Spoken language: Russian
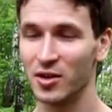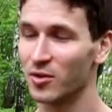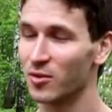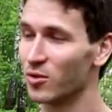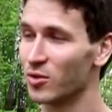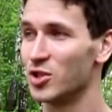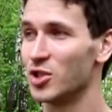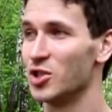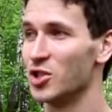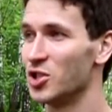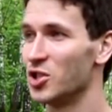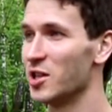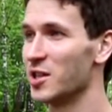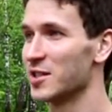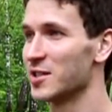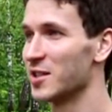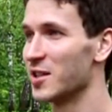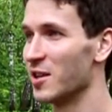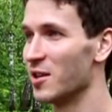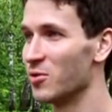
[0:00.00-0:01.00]
Очень
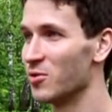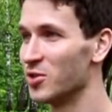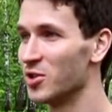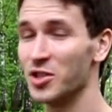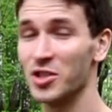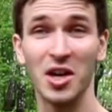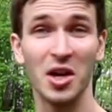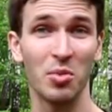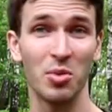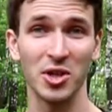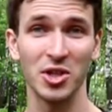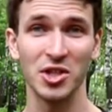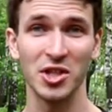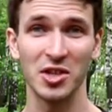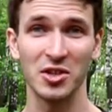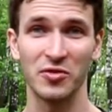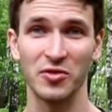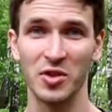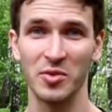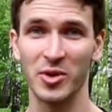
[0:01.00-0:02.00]
часто люди не
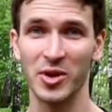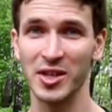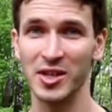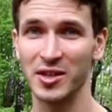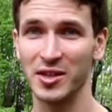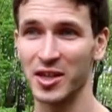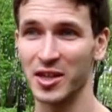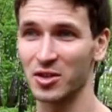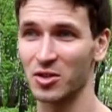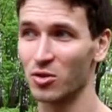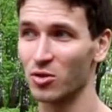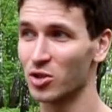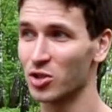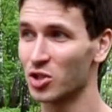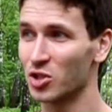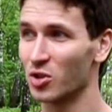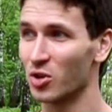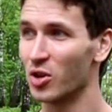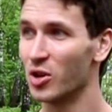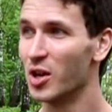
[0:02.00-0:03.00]
обращают внимания на то,
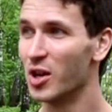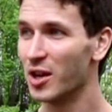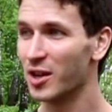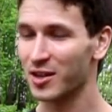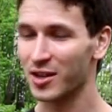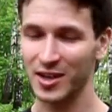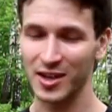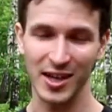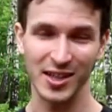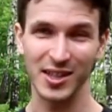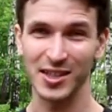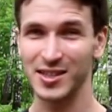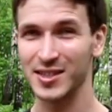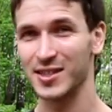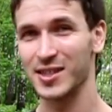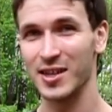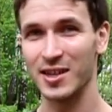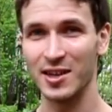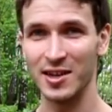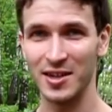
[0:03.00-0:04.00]
что какая-то
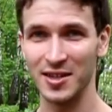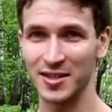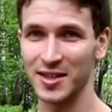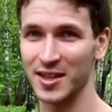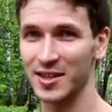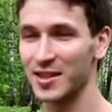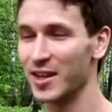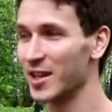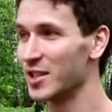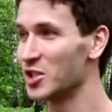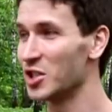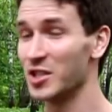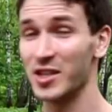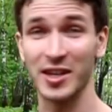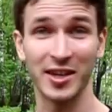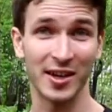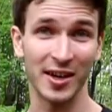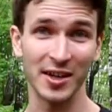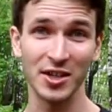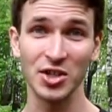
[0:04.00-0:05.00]
цель или задача не
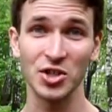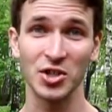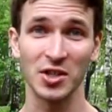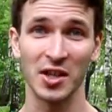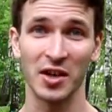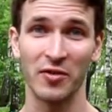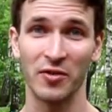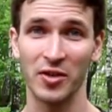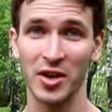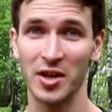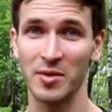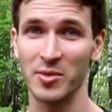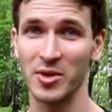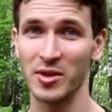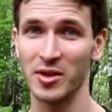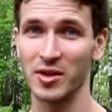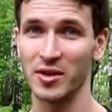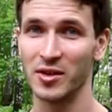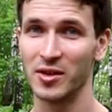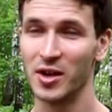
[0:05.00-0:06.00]
ограничена
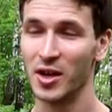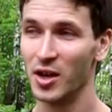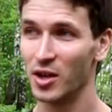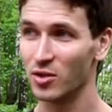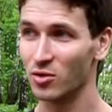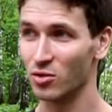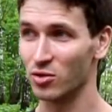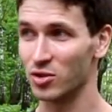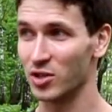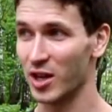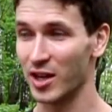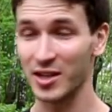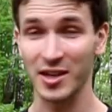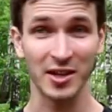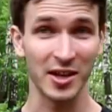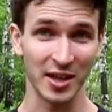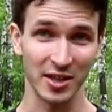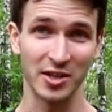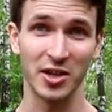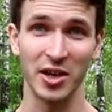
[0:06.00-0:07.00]
времени. То есть она
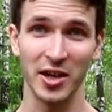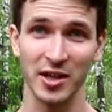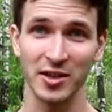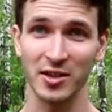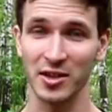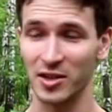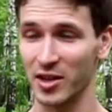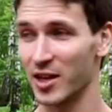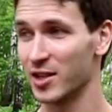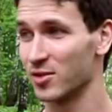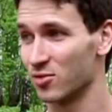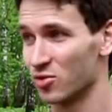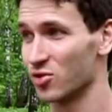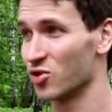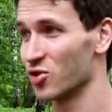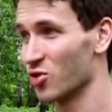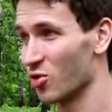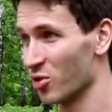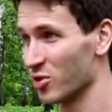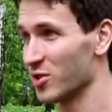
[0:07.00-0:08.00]
конкретно, да, нужно
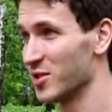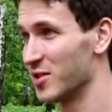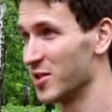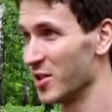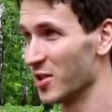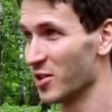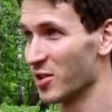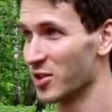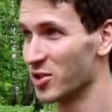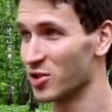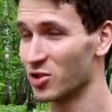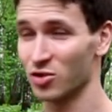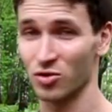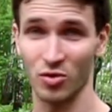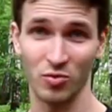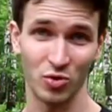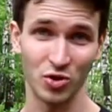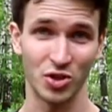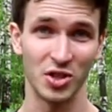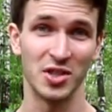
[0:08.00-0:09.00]
что-то сделать, что
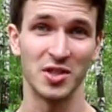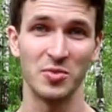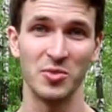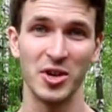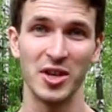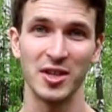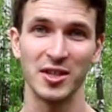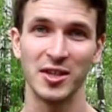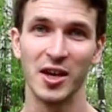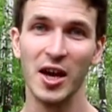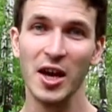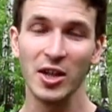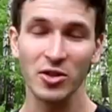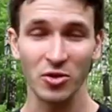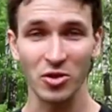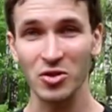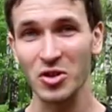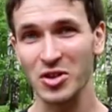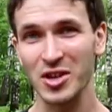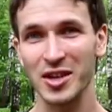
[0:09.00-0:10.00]
можно измерить,
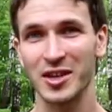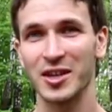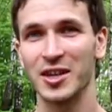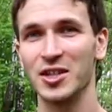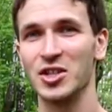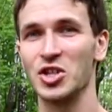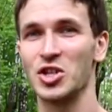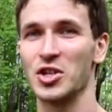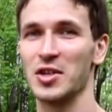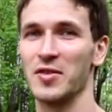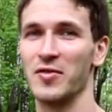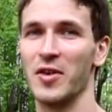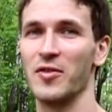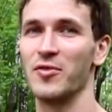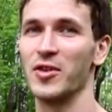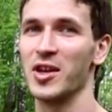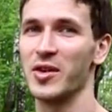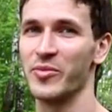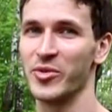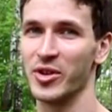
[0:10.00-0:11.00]
но она не ограничена во
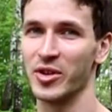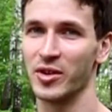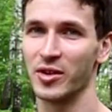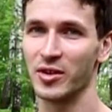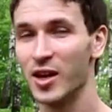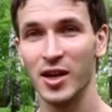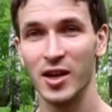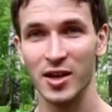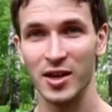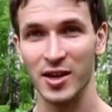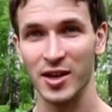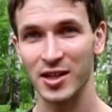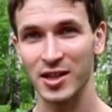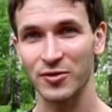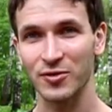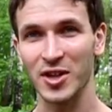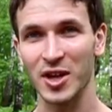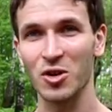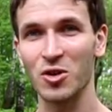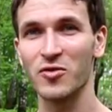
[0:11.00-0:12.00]
времени. И это
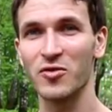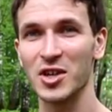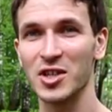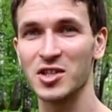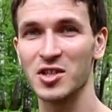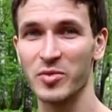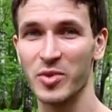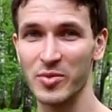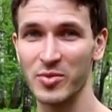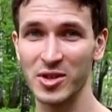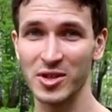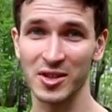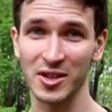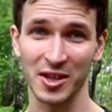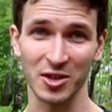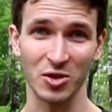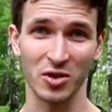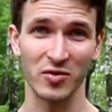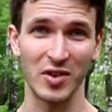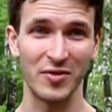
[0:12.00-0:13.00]
второй важный момент, на
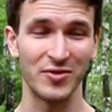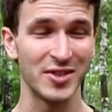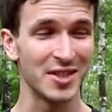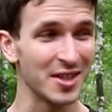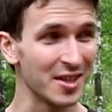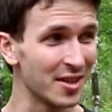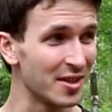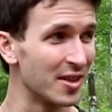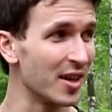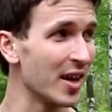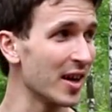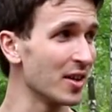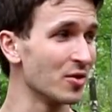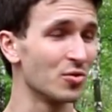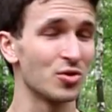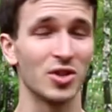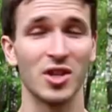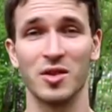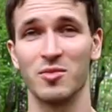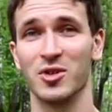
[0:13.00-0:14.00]
который вам всегда
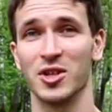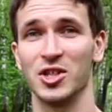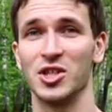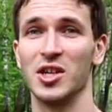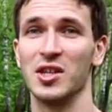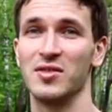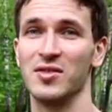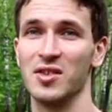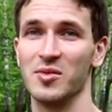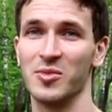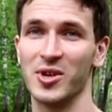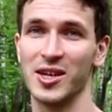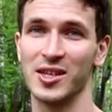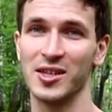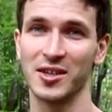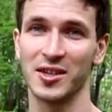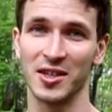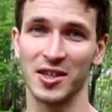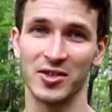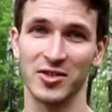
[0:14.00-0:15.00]
нужно обращать
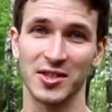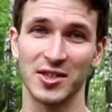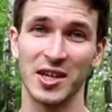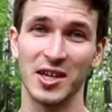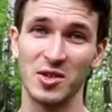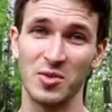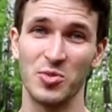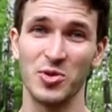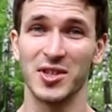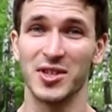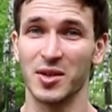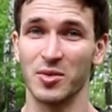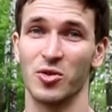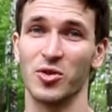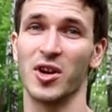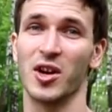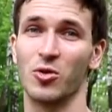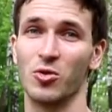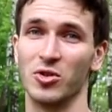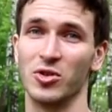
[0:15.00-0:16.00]
внимание, когда вы ставите перед собой
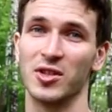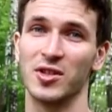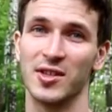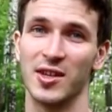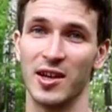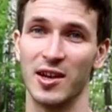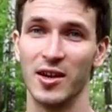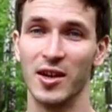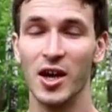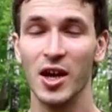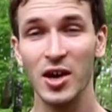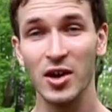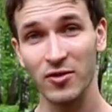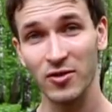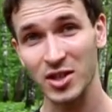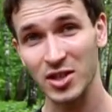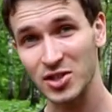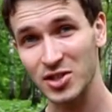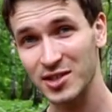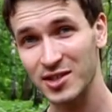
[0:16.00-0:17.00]
какую-то цель.
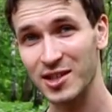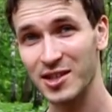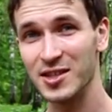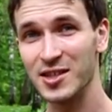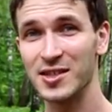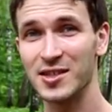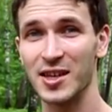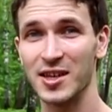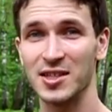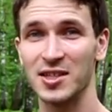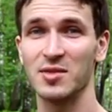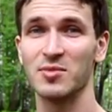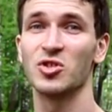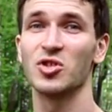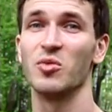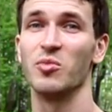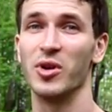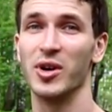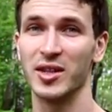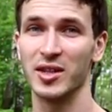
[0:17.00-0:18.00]
Вы должны следить за тем,
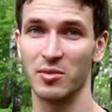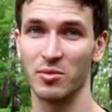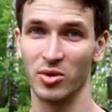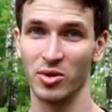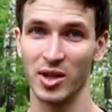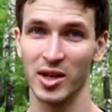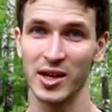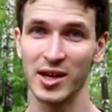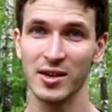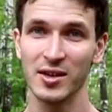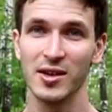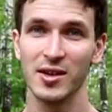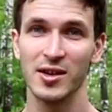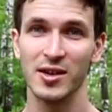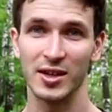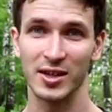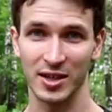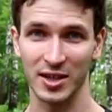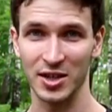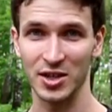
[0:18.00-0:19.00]
чтобы она была
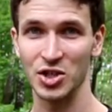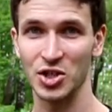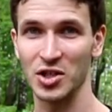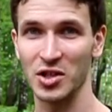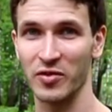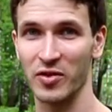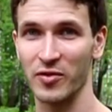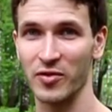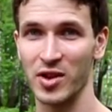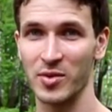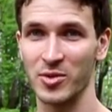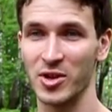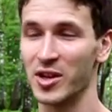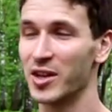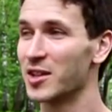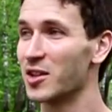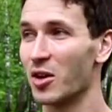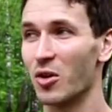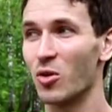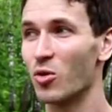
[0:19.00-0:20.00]
ограничена во времени.
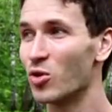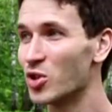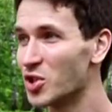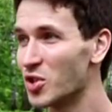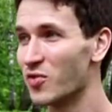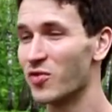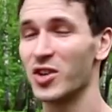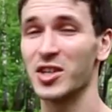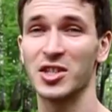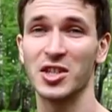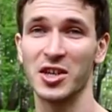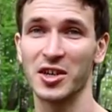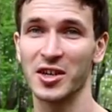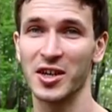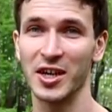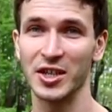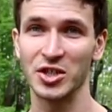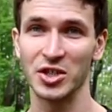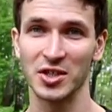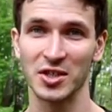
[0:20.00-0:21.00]
Это очень важное
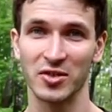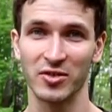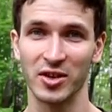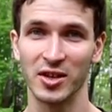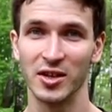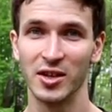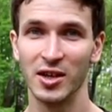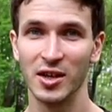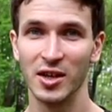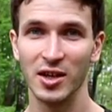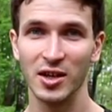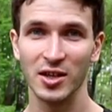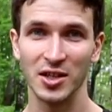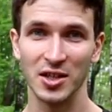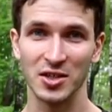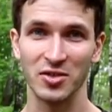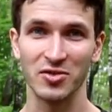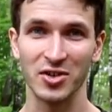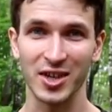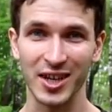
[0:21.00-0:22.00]
качество,
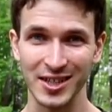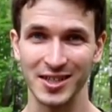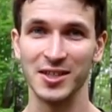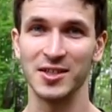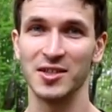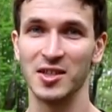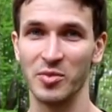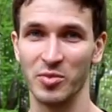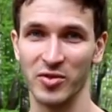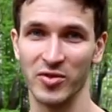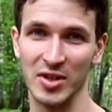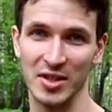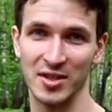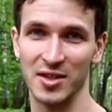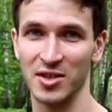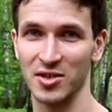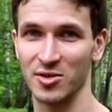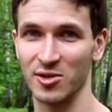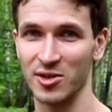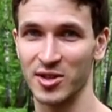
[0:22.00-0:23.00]
если вы хотите
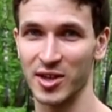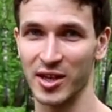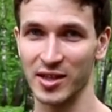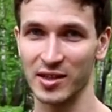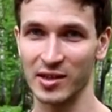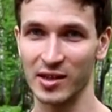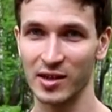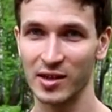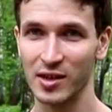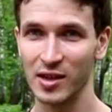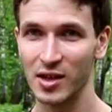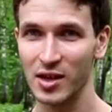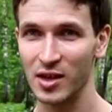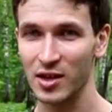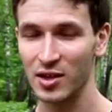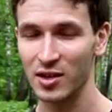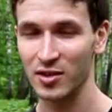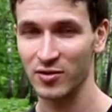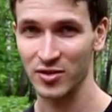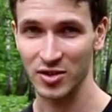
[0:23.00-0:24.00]
добиваться результата.
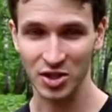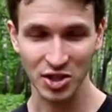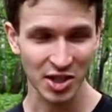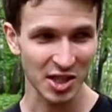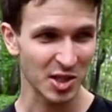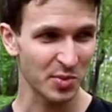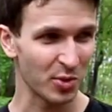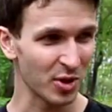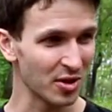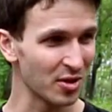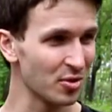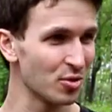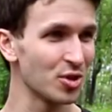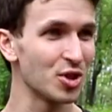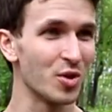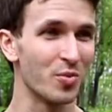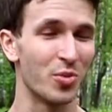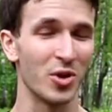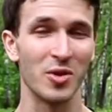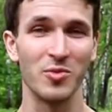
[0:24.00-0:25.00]
Возвращаясь к
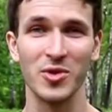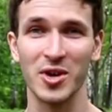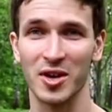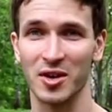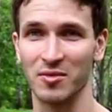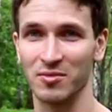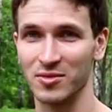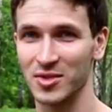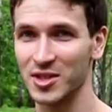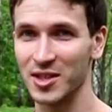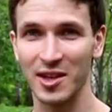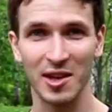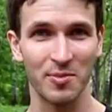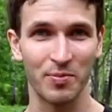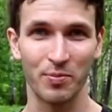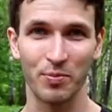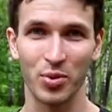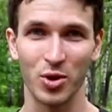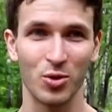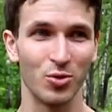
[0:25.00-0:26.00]
предыдущим примерам, цель
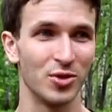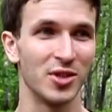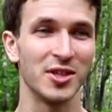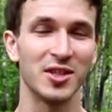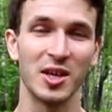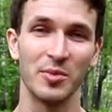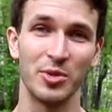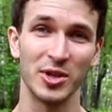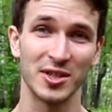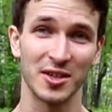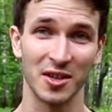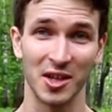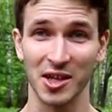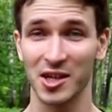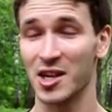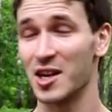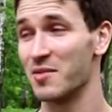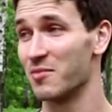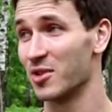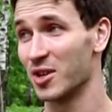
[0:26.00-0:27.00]
похудеть на 5
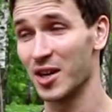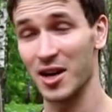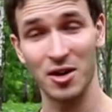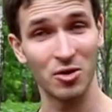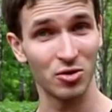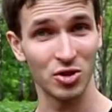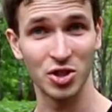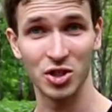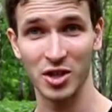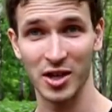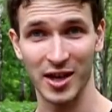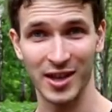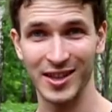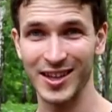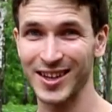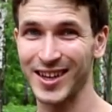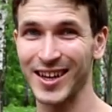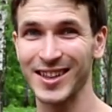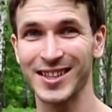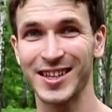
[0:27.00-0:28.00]
килограмм хорошая,
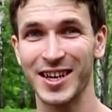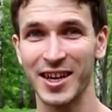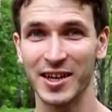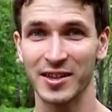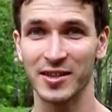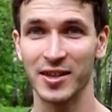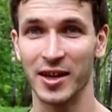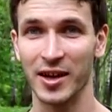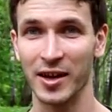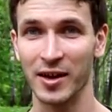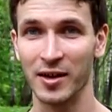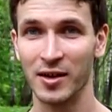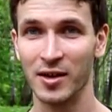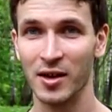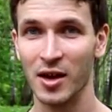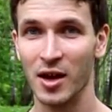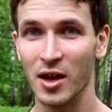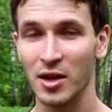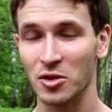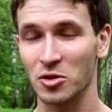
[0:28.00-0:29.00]
она конкретная.
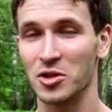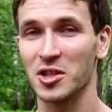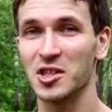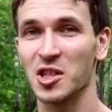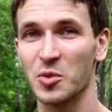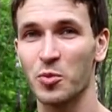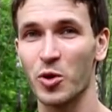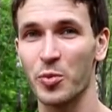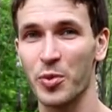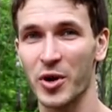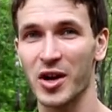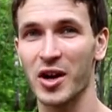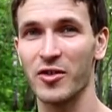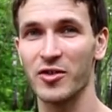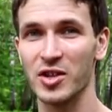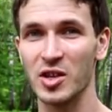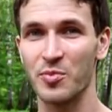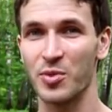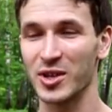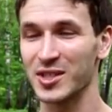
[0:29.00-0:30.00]
Но до тех пор, пока
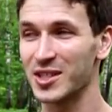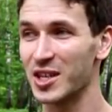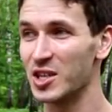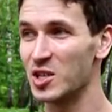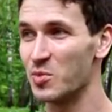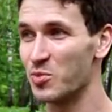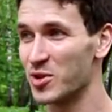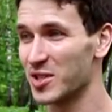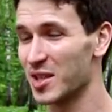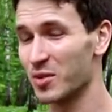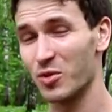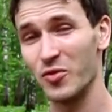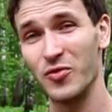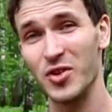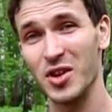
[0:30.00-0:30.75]
вы не поставите перед собой